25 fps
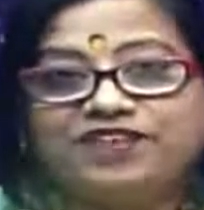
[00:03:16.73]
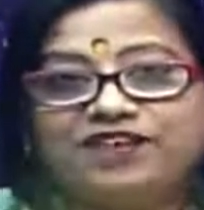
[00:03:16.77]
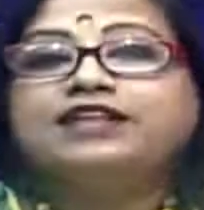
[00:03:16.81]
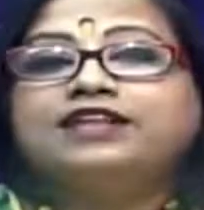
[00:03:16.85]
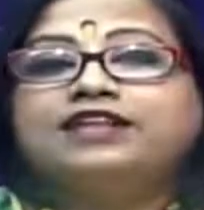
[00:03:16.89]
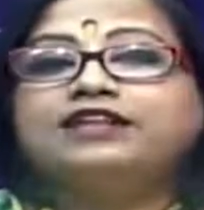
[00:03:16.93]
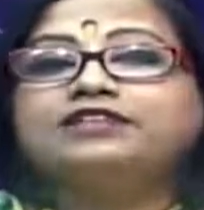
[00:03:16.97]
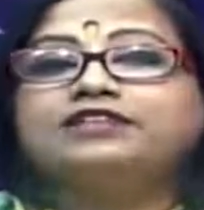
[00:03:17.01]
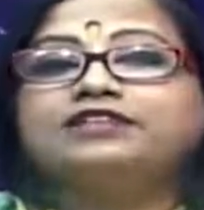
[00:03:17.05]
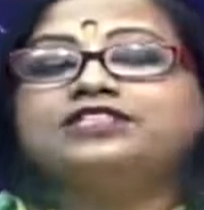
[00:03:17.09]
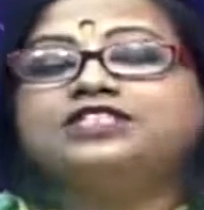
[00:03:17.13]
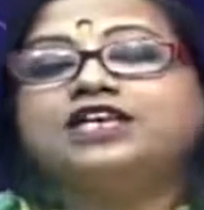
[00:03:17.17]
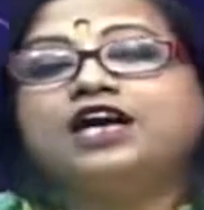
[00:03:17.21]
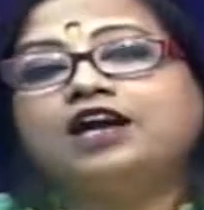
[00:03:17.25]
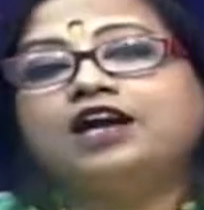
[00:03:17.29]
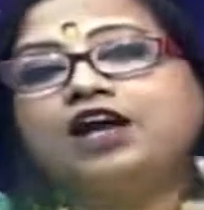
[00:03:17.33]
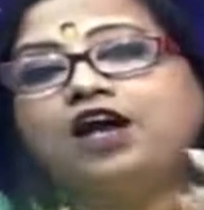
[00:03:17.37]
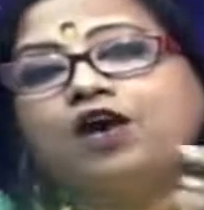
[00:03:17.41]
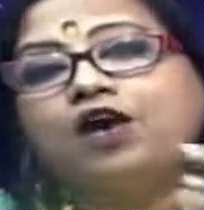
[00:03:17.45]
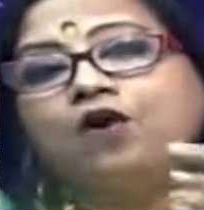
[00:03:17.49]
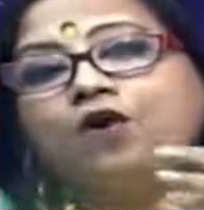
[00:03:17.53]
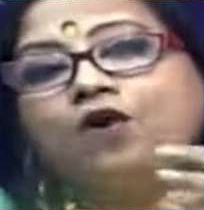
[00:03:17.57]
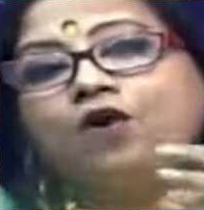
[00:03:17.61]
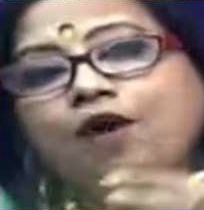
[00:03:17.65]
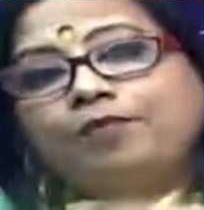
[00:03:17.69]

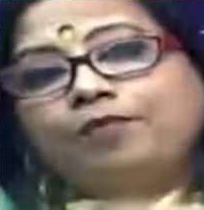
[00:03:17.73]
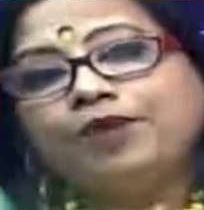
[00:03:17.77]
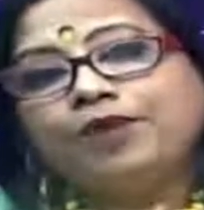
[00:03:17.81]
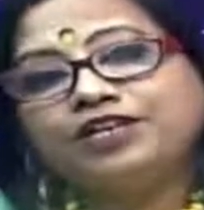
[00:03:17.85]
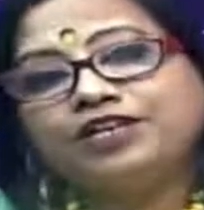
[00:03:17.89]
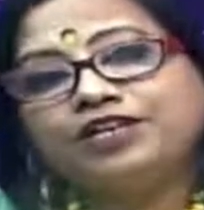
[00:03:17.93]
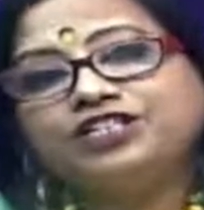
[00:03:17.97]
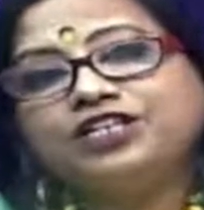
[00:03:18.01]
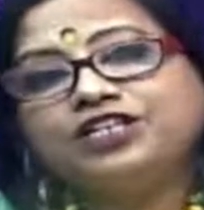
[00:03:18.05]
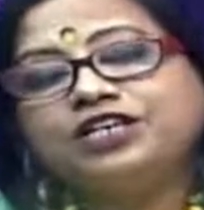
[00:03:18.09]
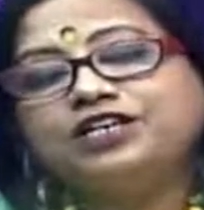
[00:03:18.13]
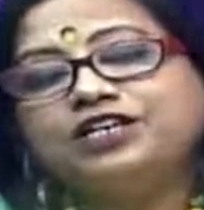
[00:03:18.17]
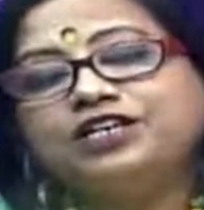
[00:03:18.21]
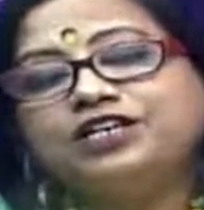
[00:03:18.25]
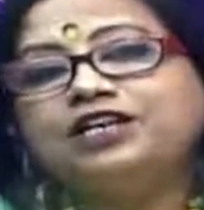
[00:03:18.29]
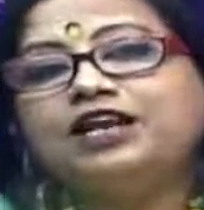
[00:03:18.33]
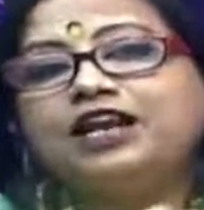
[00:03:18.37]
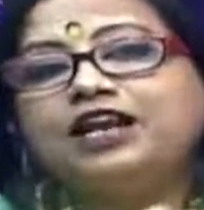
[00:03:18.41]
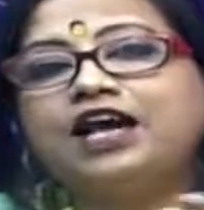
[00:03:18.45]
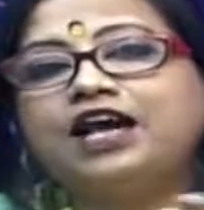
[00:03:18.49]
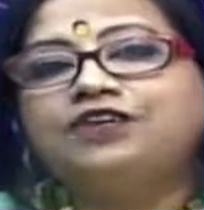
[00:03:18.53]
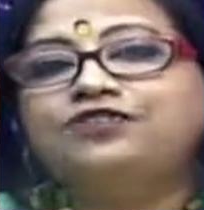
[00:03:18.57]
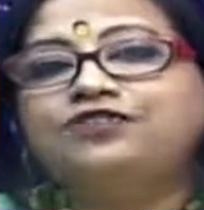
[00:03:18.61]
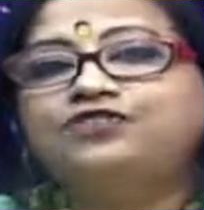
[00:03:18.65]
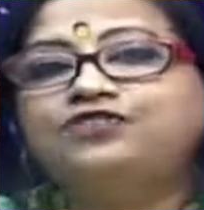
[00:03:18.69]
তাছাড়াও আমার চ্যানেল
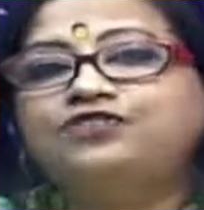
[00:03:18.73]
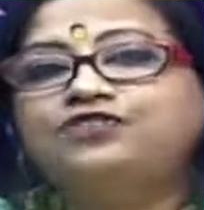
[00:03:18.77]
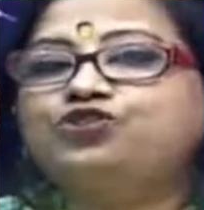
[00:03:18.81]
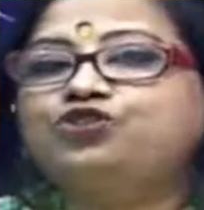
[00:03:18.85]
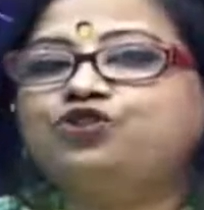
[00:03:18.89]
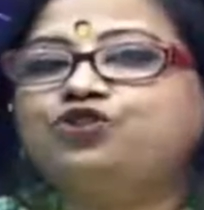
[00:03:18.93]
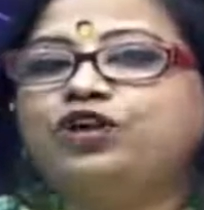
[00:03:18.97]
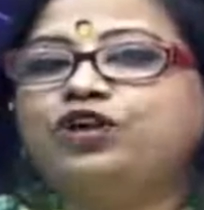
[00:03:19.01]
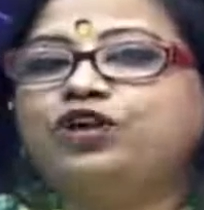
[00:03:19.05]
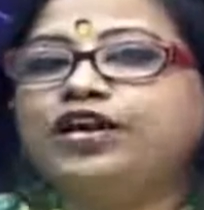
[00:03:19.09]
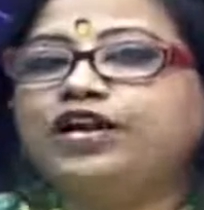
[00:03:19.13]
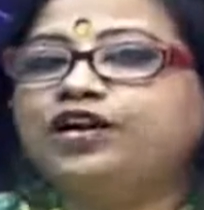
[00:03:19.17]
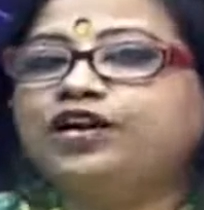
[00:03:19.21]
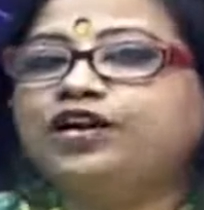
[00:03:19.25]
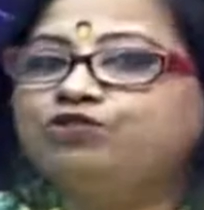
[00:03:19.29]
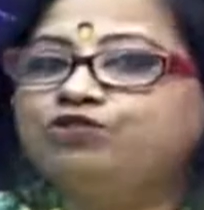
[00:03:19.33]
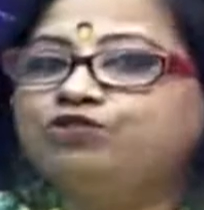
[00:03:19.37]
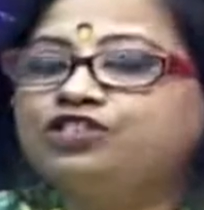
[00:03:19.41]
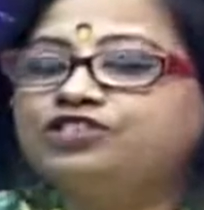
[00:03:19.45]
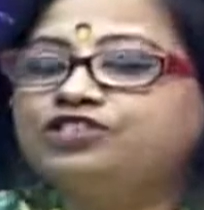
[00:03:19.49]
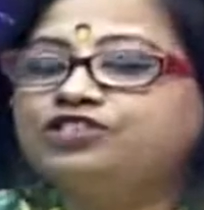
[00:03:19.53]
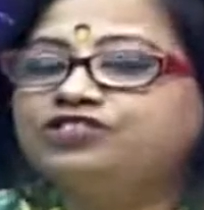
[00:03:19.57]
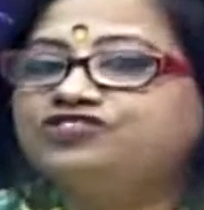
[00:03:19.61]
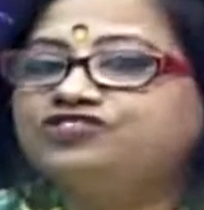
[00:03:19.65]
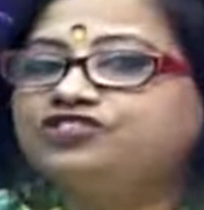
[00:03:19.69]
লাইভ শো
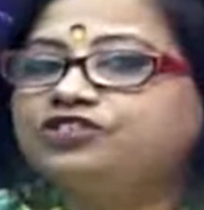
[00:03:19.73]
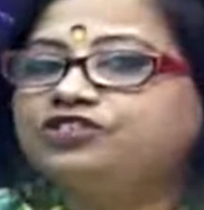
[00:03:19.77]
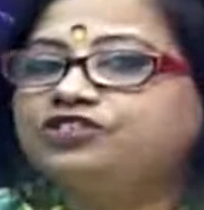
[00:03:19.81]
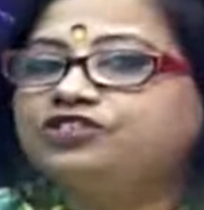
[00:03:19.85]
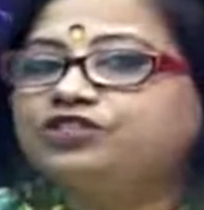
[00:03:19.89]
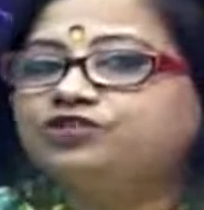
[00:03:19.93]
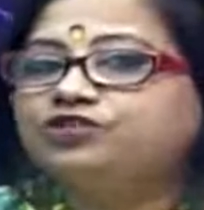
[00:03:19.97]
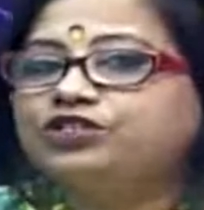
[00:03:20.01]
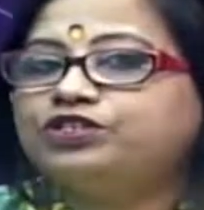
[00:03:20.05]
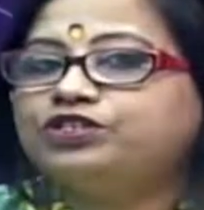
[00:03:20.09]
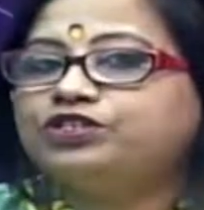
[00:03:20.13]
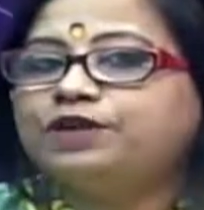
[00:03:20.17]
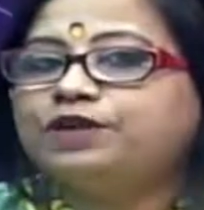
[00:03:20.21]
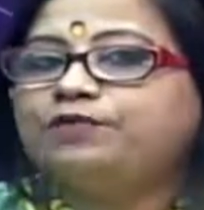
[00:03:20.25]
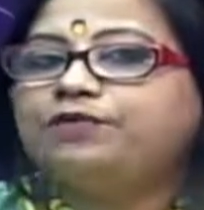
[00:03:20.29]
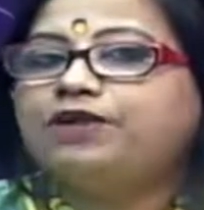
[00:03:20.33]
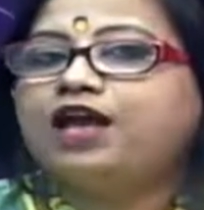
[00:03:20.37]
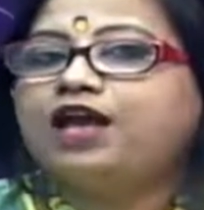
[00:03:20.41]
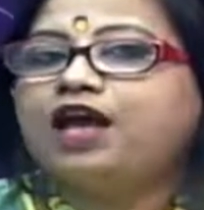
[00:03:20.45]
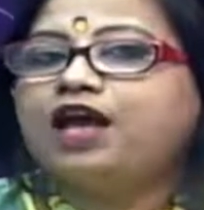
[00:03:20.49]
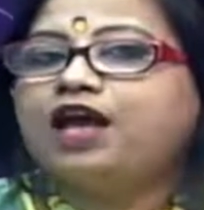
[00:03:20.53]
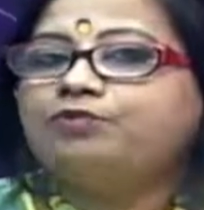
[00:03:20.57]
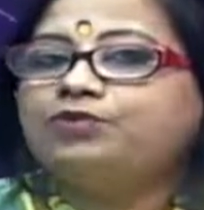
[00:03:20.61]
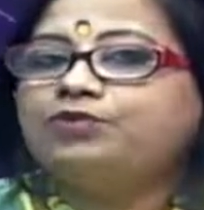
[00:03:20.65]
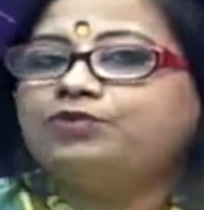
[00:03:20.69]
এক্ষুনি স্টার্ট হয়ে যাবে
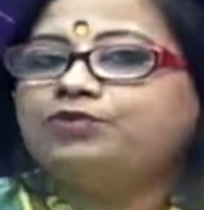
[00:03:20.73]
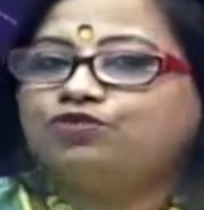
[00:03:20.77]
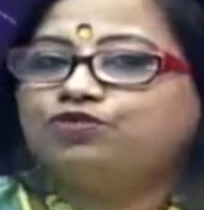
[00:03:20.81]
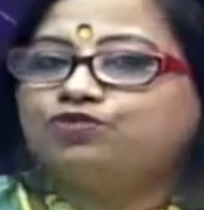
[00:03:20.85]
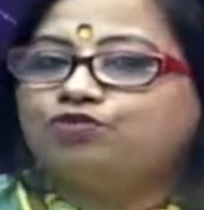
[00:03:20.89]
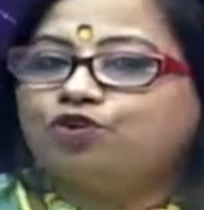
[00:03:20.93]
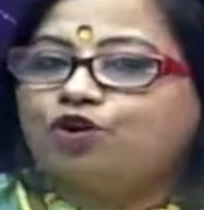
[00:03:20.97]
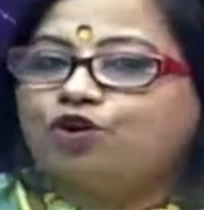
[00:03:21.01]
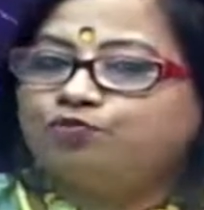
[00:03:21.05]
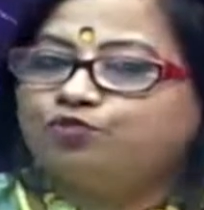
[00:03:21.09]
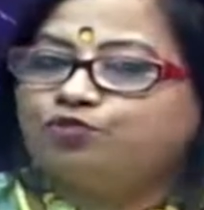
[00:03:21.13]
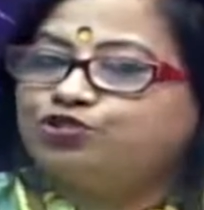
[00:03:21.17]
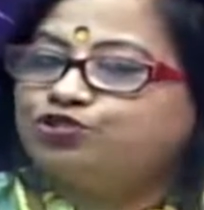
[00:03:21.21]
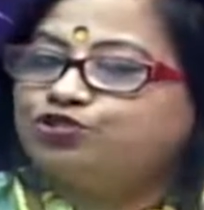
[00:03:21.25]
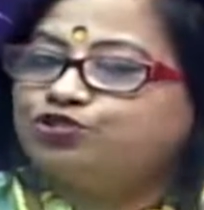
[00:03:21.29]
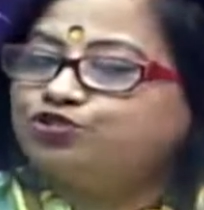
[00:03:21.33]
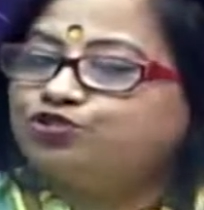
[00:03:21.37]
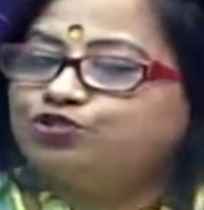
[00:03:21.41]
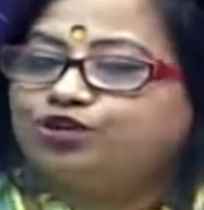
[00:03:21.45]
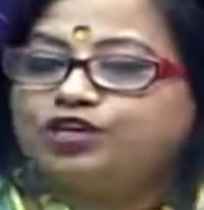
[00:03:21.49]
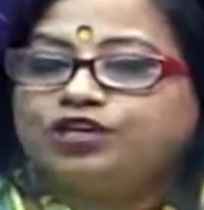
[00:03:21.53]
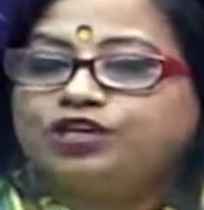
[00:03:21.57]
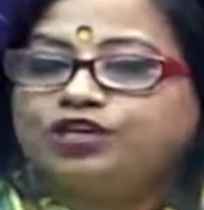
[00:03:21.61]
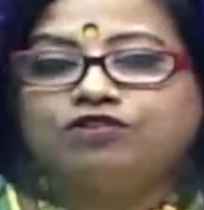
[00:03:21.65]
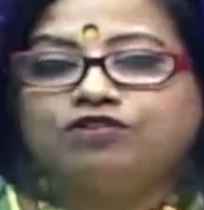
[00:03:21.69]
আমি তো
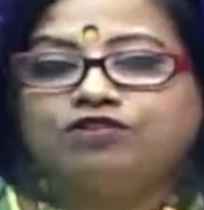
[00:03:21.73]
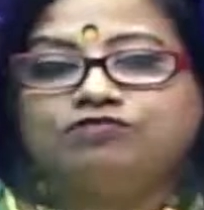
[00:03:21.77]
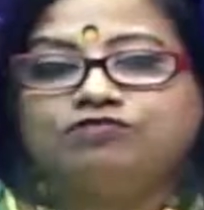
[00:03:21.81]
অবশ্যই